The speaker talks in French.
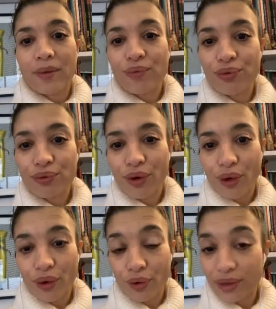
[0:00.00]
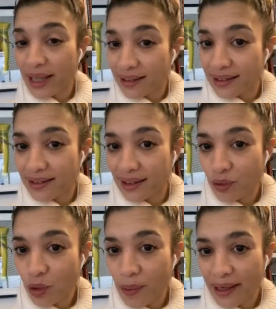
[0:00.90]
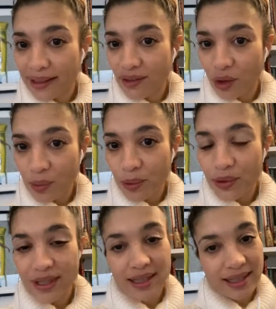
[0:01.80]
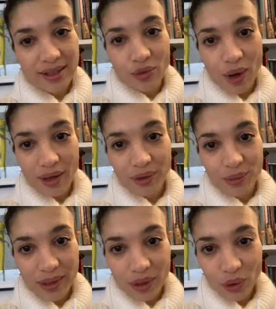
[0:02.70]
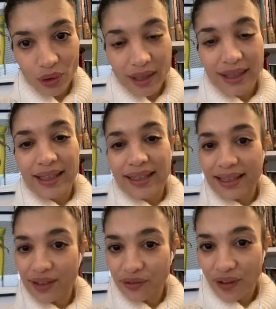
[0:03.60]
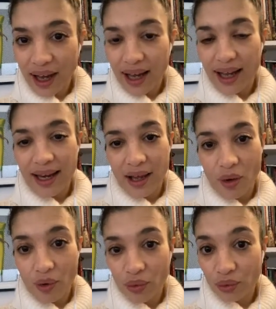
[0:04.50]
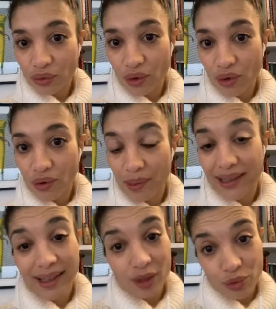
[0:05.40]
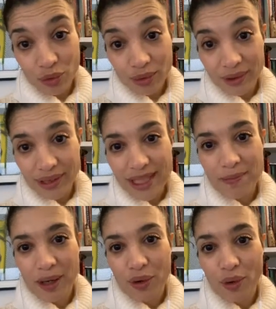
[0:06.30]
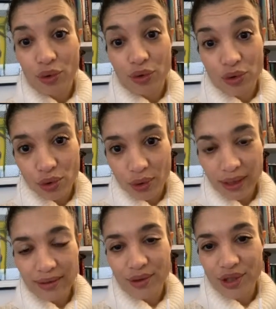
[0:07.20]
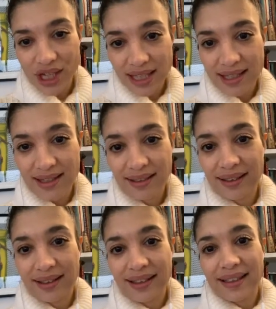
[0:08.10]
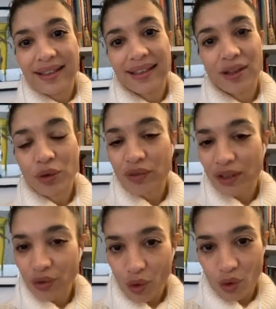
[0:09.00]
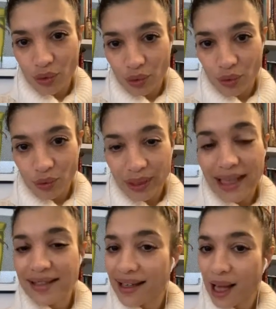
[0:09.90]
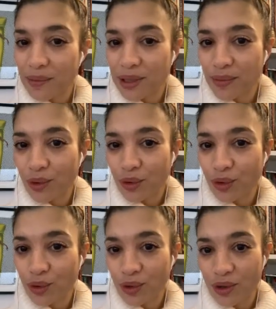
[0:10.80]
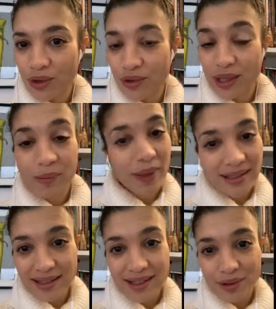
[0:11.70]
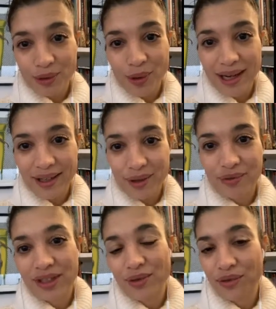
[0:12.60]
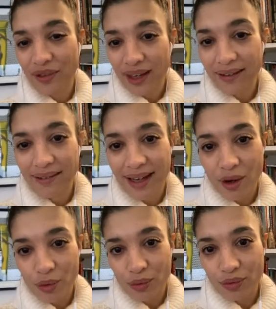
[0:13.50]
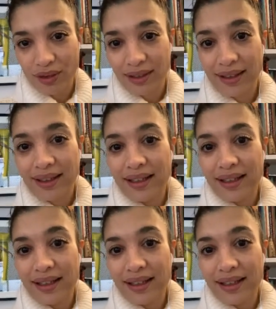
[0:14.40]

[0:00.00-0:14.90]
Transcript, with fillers: Pour le dernier des loups, par exemple, c'est l'histoire de Milo qui va à la rencontre bah, d'un loup en espérant le tuer, le chasser. Et on va se rendre compte assez rapidement que euh, ce n'est pas à cet endroit-là que va se faire la rencontre.